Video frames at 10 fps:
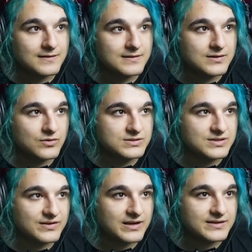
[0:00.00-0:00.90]
Hier runter
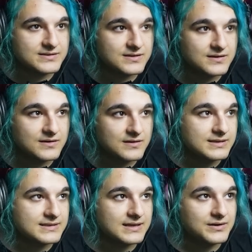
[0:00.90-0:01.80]
vielleicht? Ich
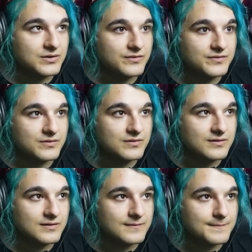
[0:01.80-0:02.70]
hatte gerade Hoffnung.
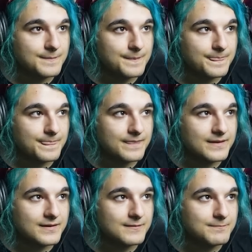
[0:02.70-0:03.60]

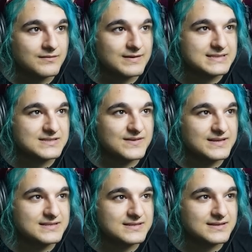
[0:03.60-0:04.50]
Nee. Was ist, wenn
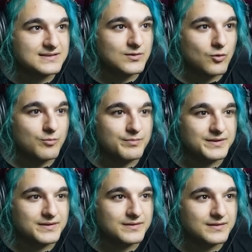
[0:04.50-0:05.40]
ich hier oben
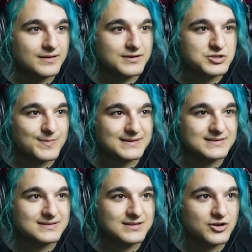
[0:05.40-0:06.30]
bin? Entspannt.
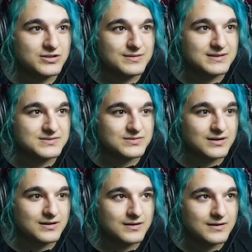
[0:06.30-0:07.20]
Hier können wir nichts, oder?
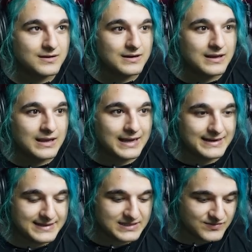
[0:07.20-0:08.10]
Kann
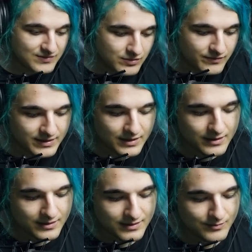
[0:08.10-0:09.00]
ich jetzt irgendwie
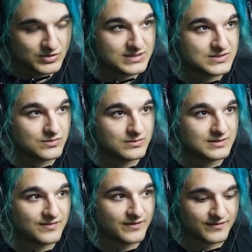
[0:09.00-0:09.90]
die Munition,
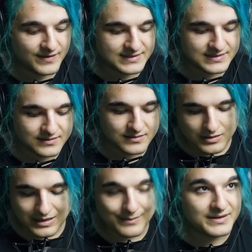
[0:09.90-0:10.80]
die Waffe wechseln?
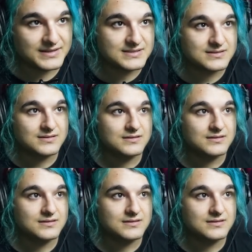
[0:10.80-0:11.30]
Kann man das?